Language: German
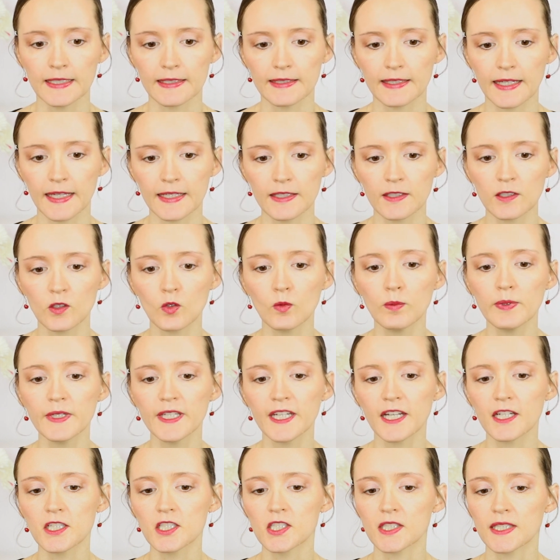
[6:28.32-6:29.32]
Denn
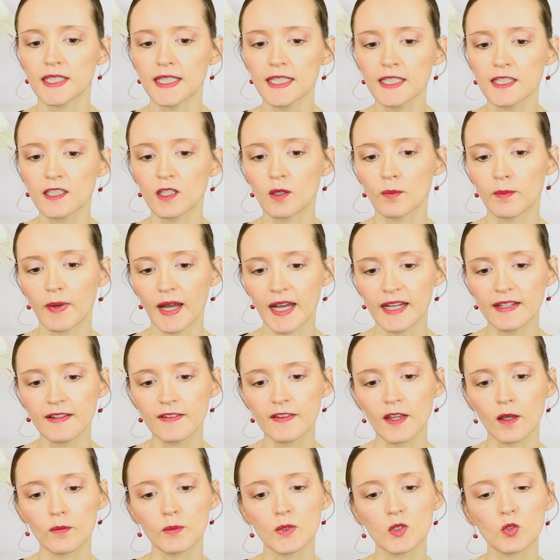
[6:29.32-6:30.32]
Jupiter steht
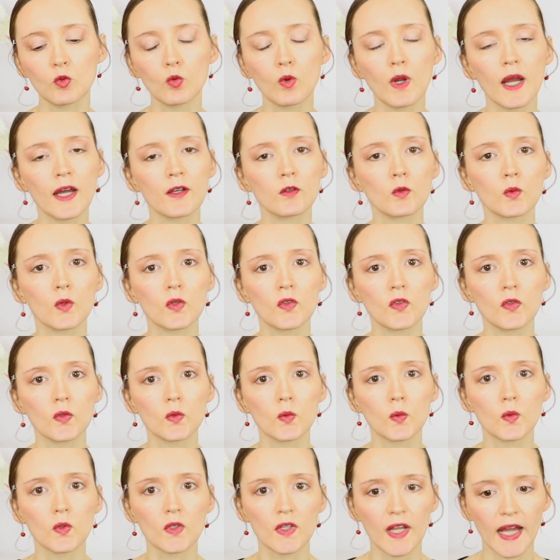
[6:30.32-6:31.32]
gemeinsam mit Uranus
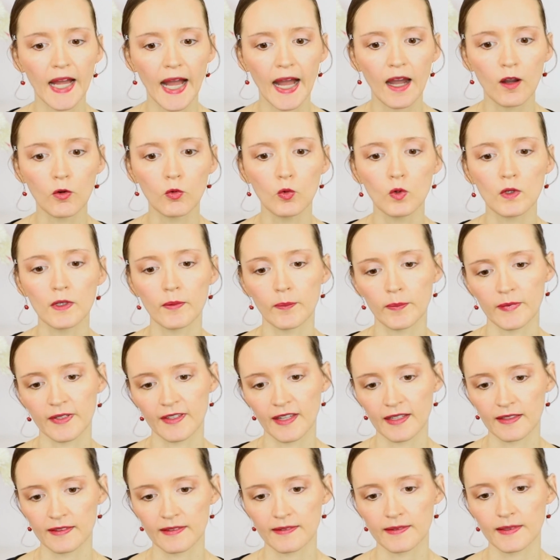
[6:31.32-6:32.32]
und Rahu im
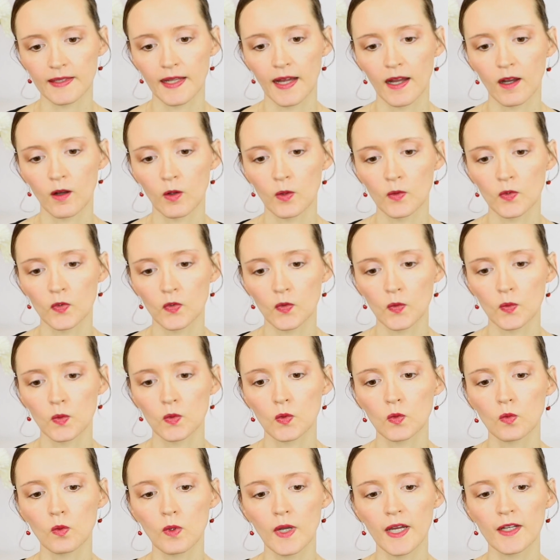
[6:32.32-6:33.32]
sechsten Haus.
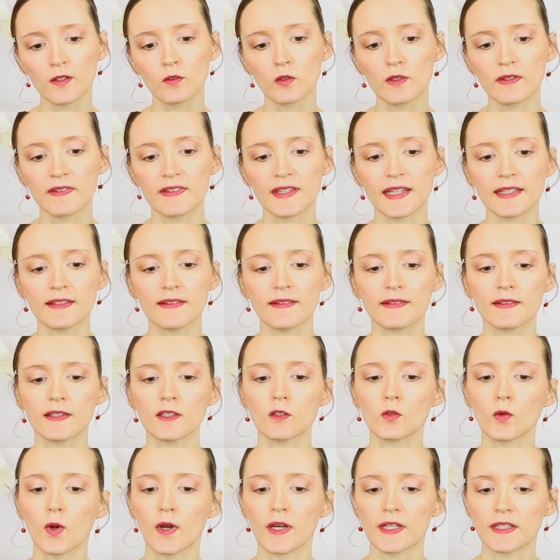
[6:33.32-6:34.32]
Und Uranus setzt die
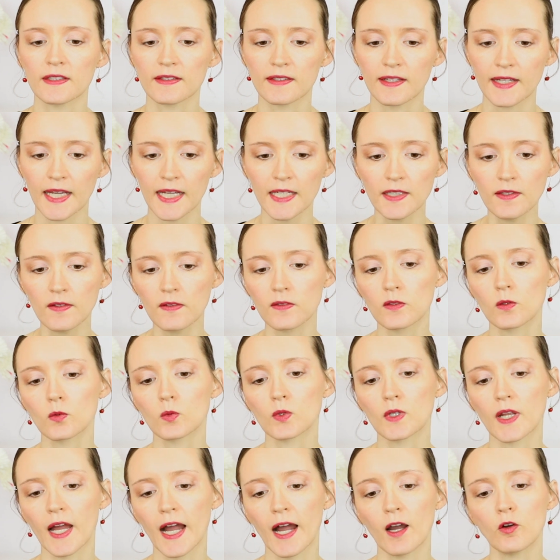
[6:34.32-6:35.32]
neuen Trends
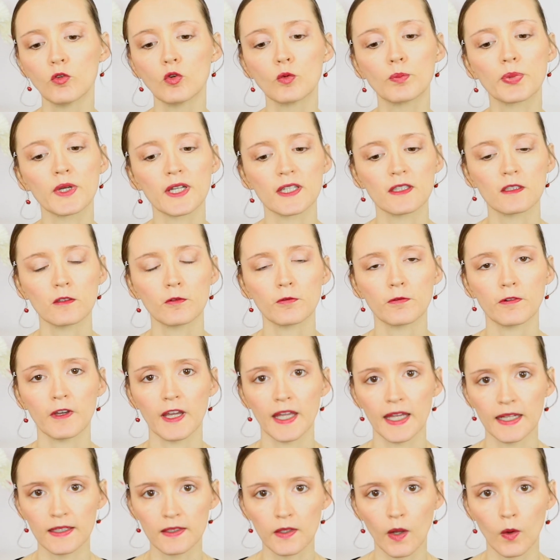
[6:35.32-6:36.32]
und Rahu bringt
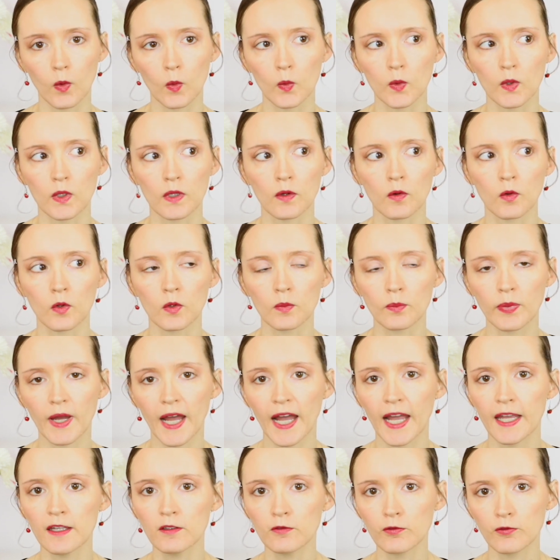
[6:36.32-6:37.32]
Veränderungen und
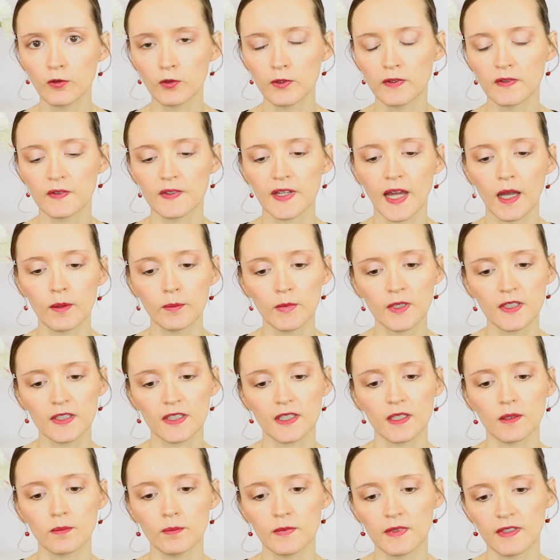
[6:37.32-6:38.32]
beeinflusst damit
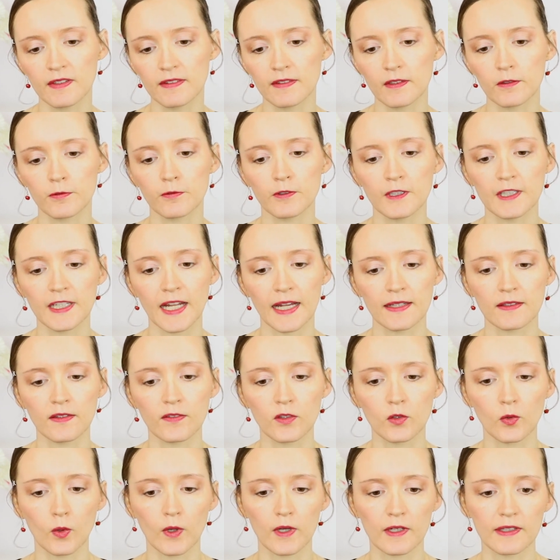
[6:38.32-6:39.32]
eben diese
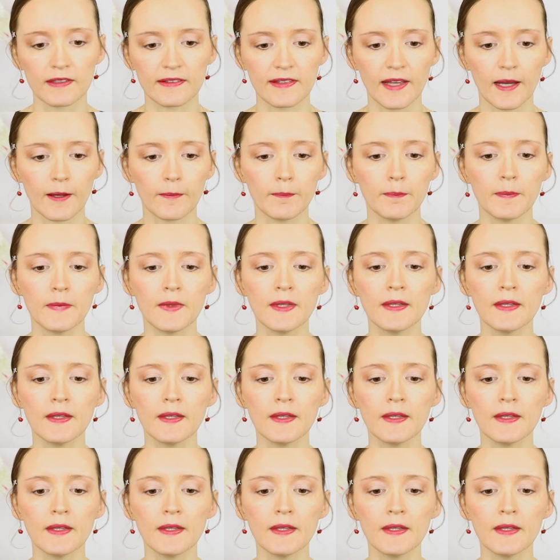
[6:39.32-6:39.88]
Finanzhäuser.